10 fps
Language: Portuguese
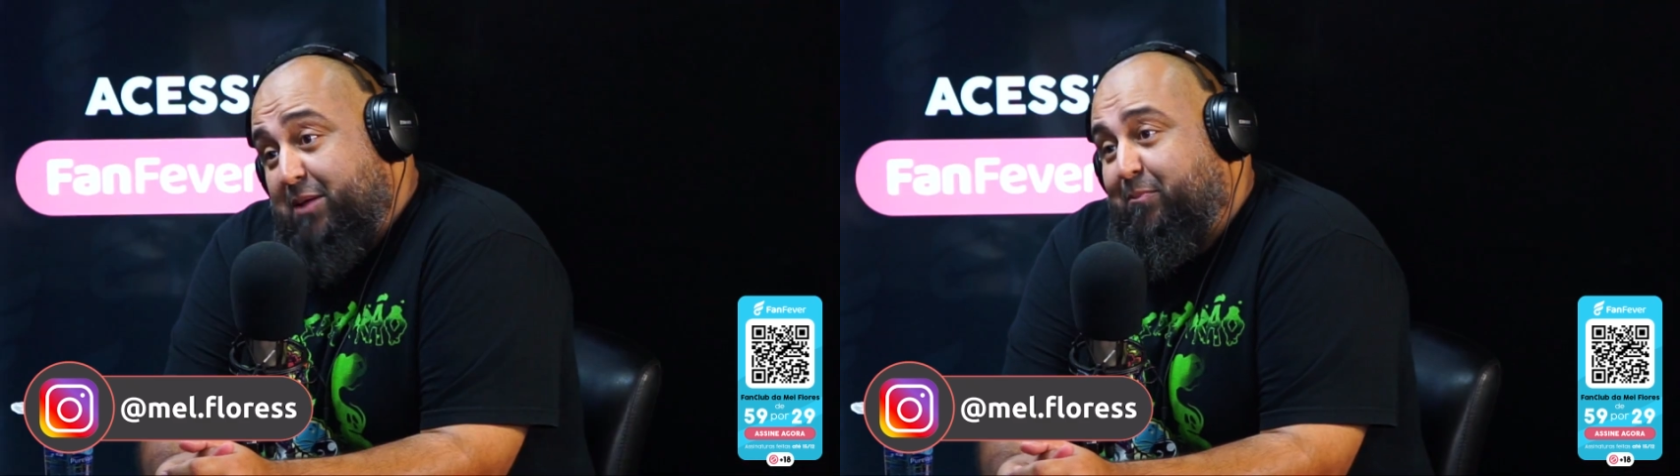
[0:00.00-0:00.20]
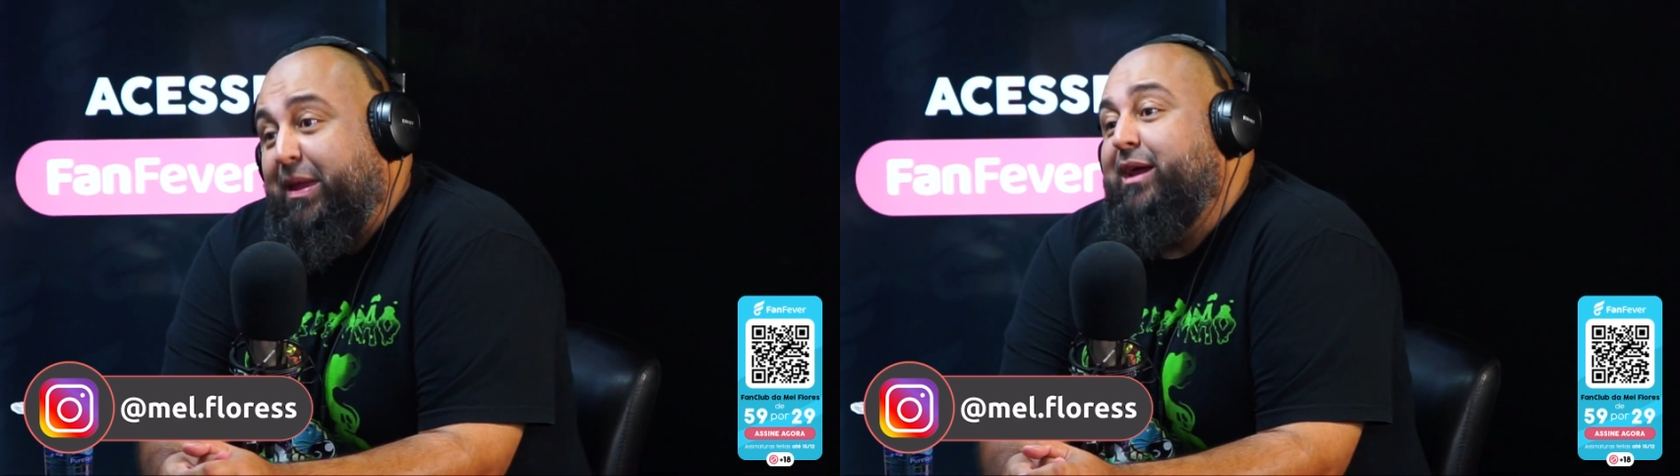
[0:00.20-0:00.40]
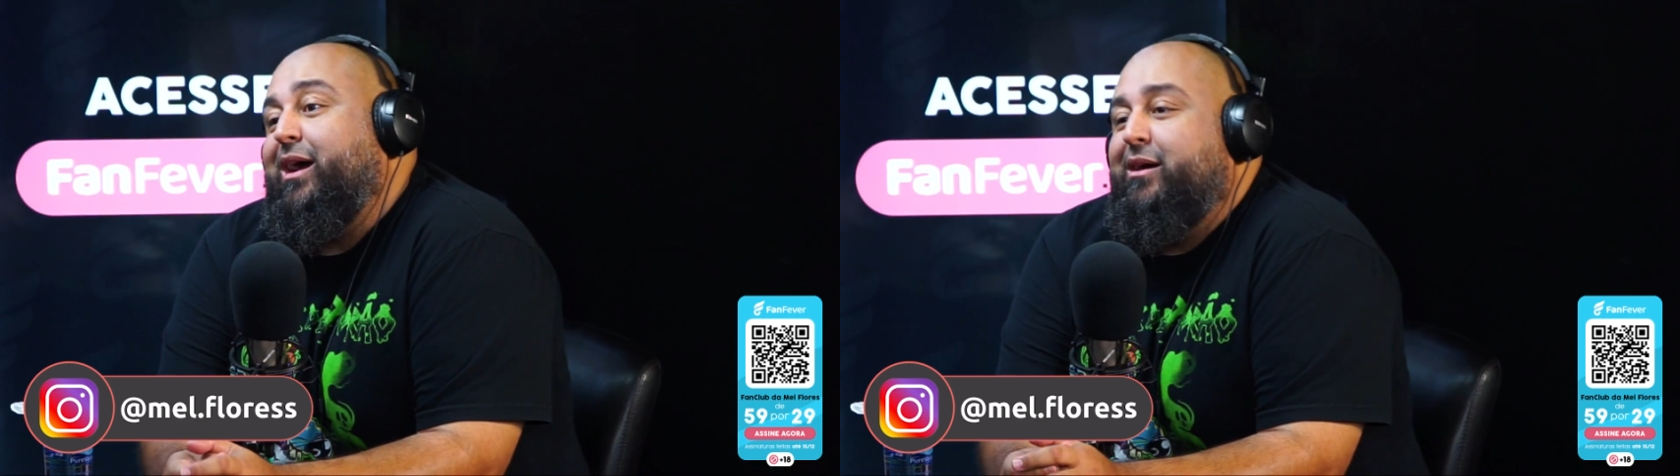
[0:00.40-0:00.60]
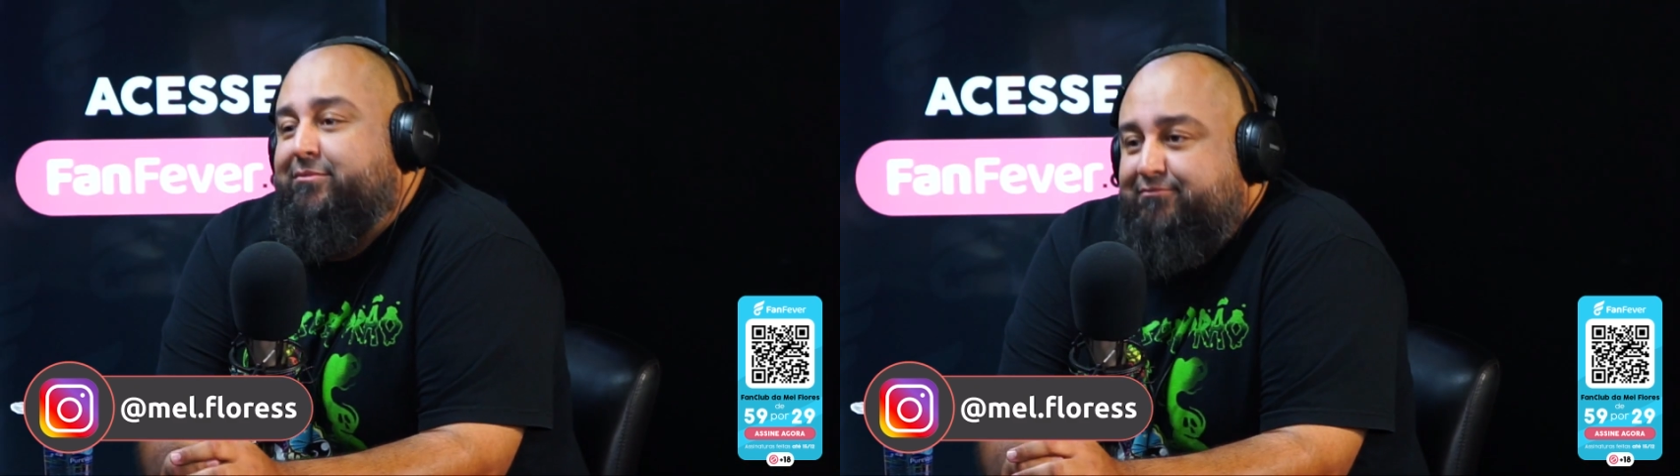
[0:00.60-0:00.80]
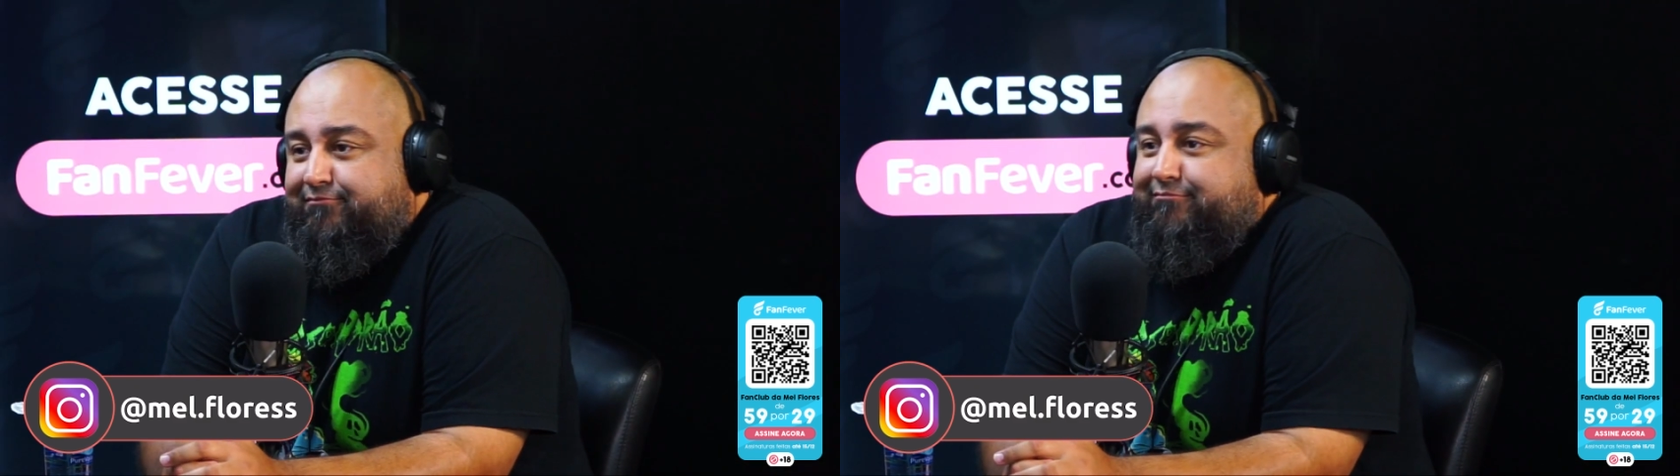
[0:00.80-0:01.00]
em pica,
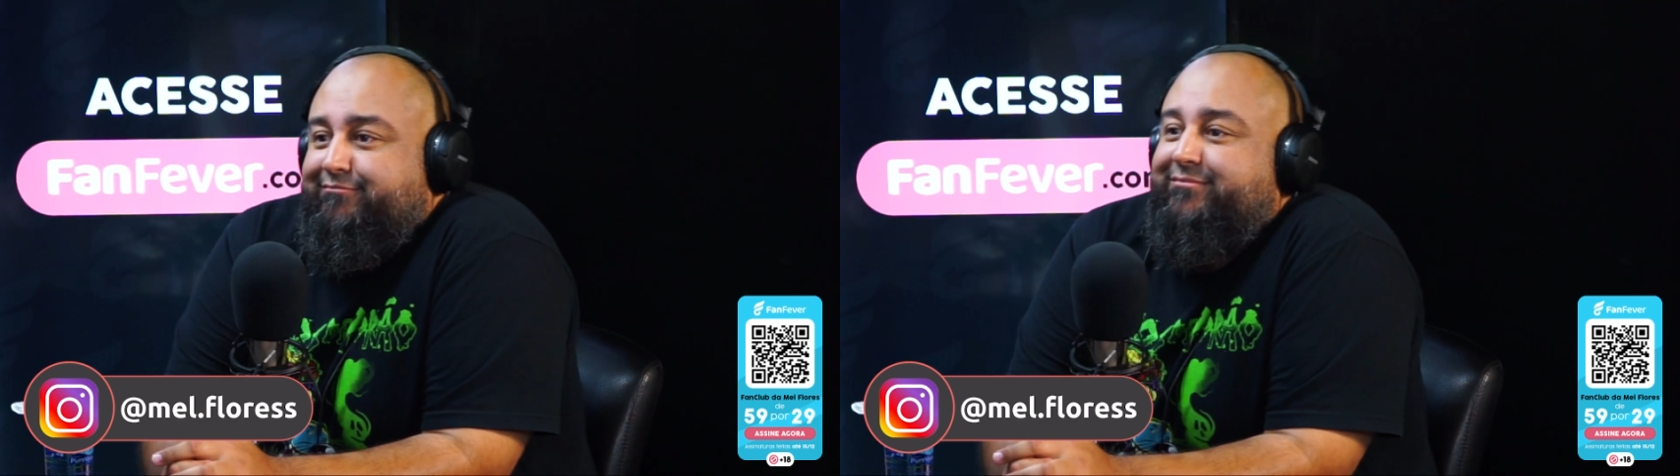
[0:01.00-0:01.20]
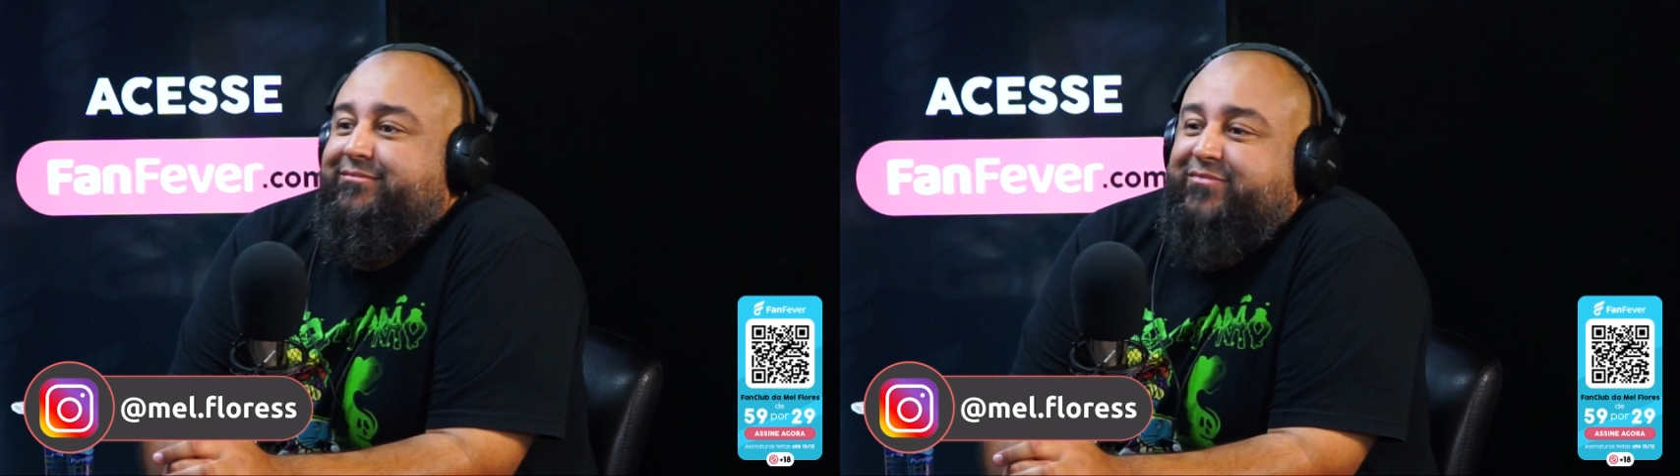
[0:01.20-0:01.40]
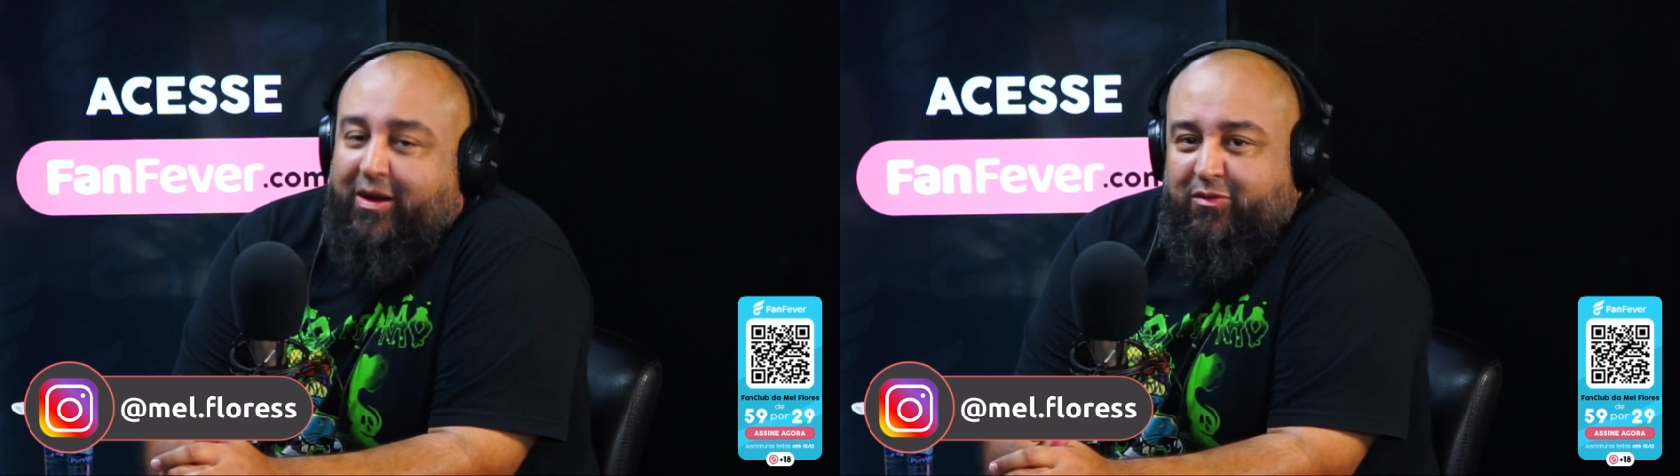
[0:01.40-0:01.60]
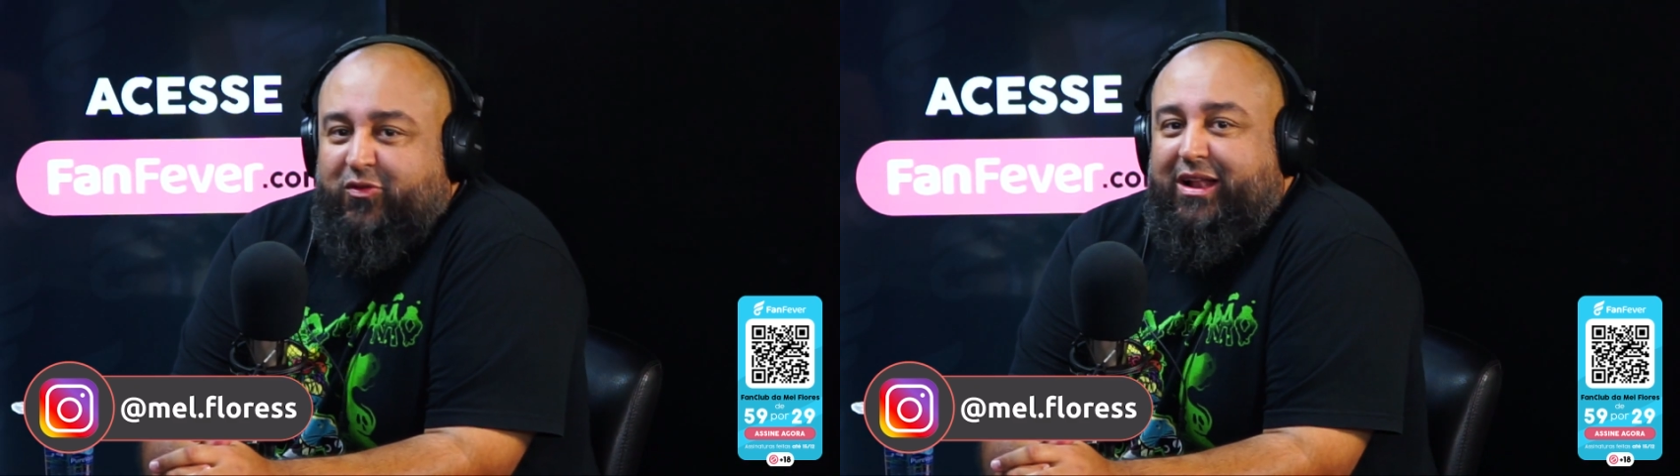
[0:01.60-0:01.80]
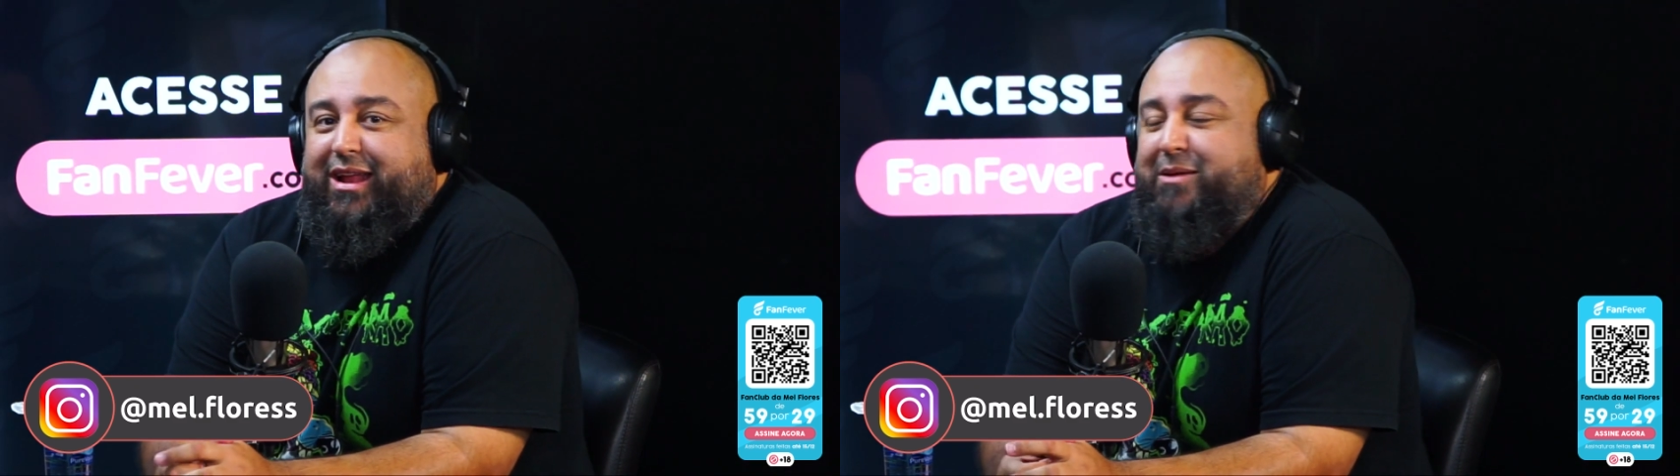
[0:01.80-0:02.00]
vamos
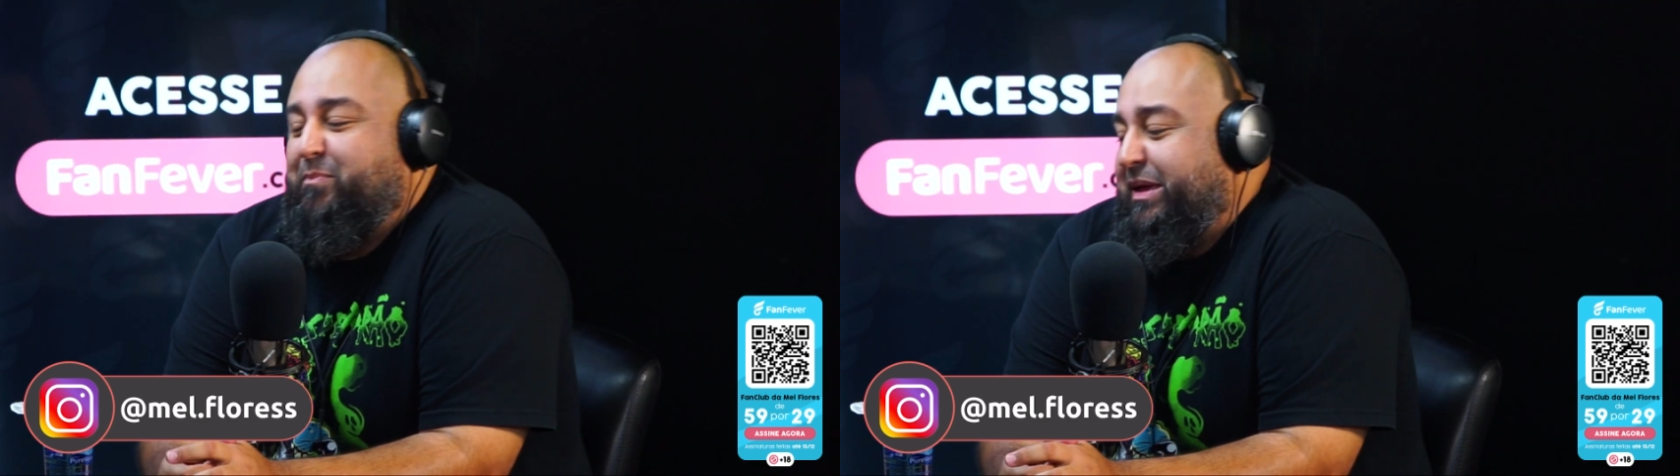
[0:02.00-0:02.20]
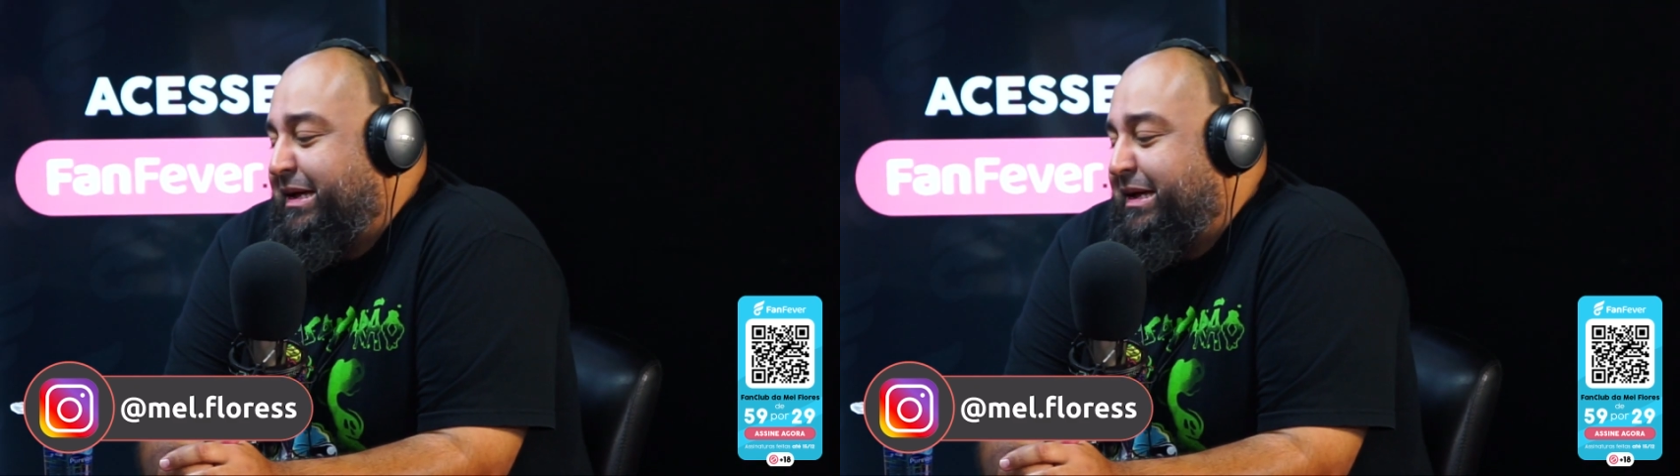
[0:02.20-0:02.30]
falar em ah.